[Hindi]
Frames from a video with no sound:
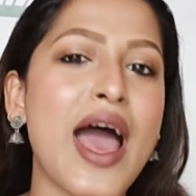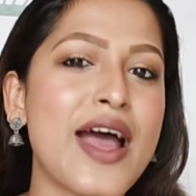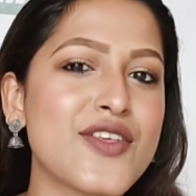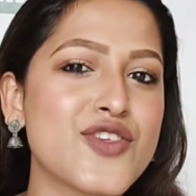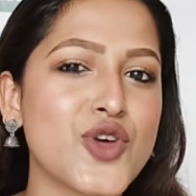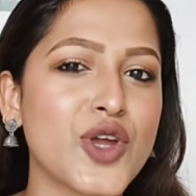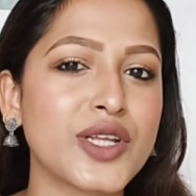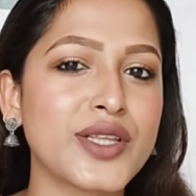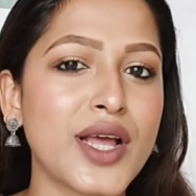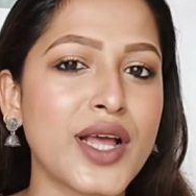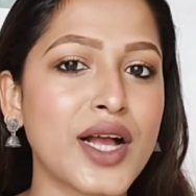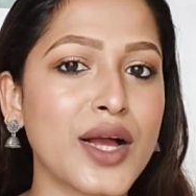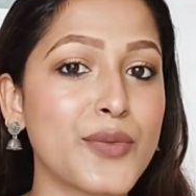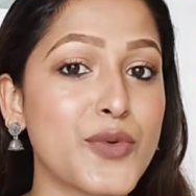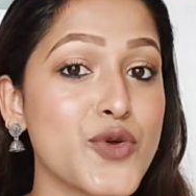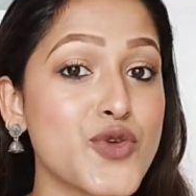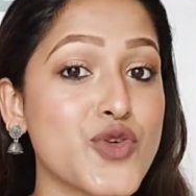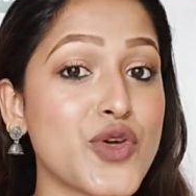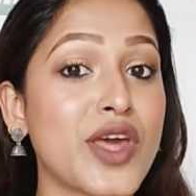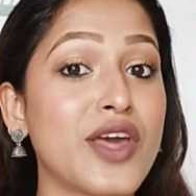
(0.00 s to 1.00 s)
एंड श्रद्धा
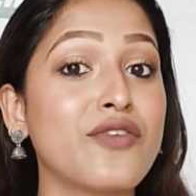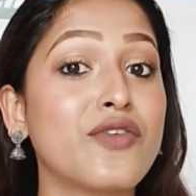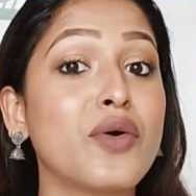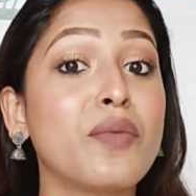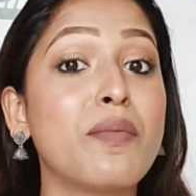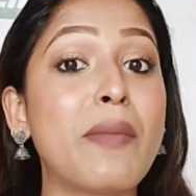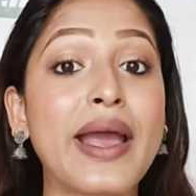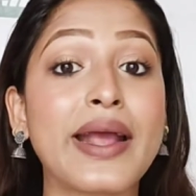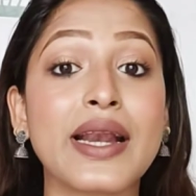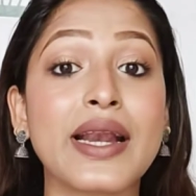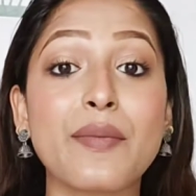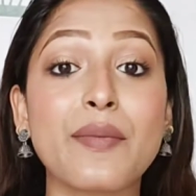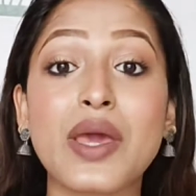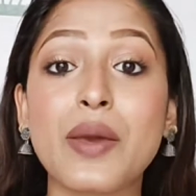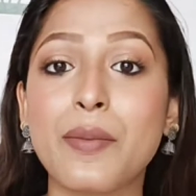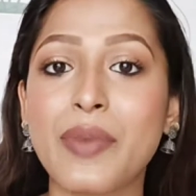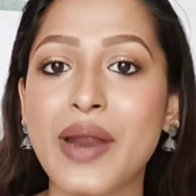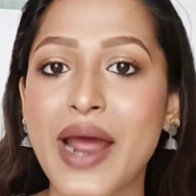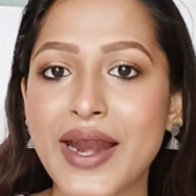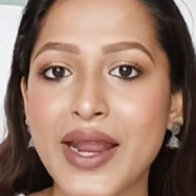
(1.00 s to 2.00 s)
कपूर जो है वो माइग्लैम
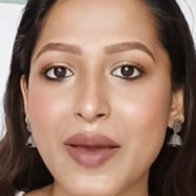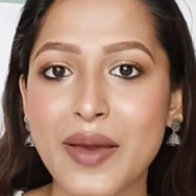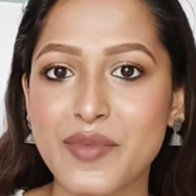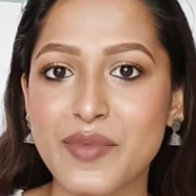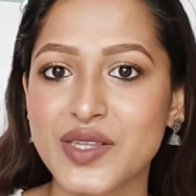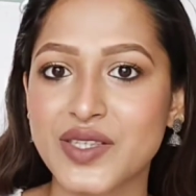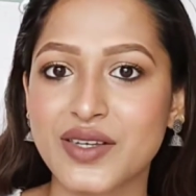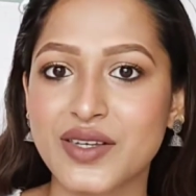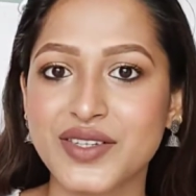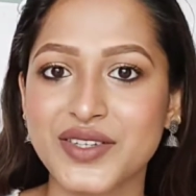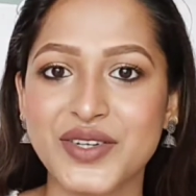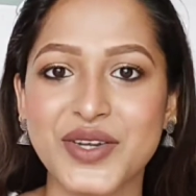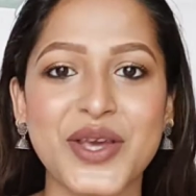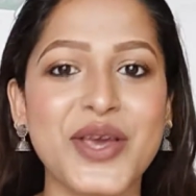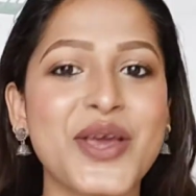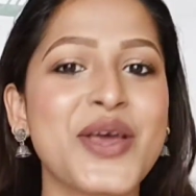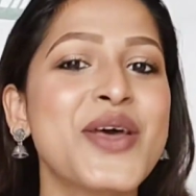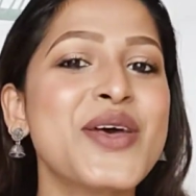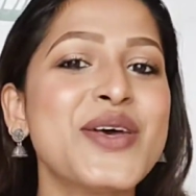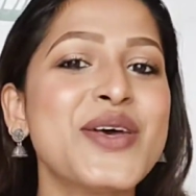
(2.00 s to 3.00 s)
की ब्रांड एम्बेसडर
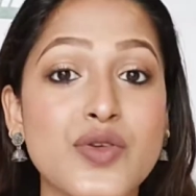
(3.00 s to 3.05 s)
है